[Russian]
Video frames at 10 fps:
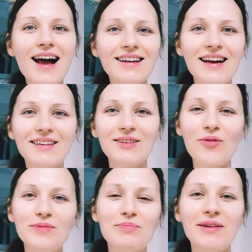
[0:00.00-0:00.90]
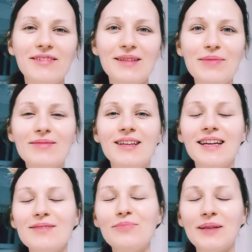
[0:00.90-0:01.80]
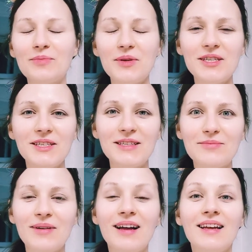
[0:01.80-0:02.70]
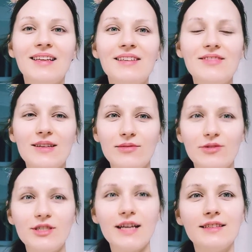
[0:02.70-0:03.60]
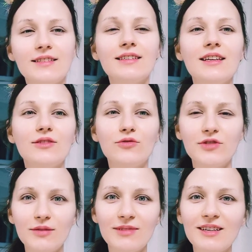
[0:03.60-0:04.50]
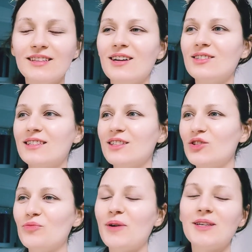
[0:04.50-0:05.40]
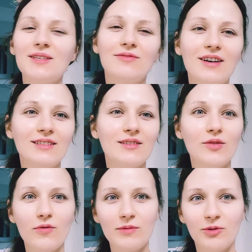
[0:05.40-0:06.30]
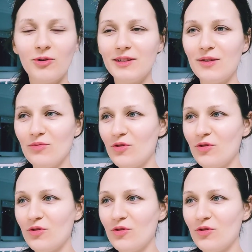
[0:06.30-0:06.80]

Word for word: Итак, огромный привет моим дорогим подписчикам и всем случайно заглянувшим на канал. С наступающим вас Новым Годом!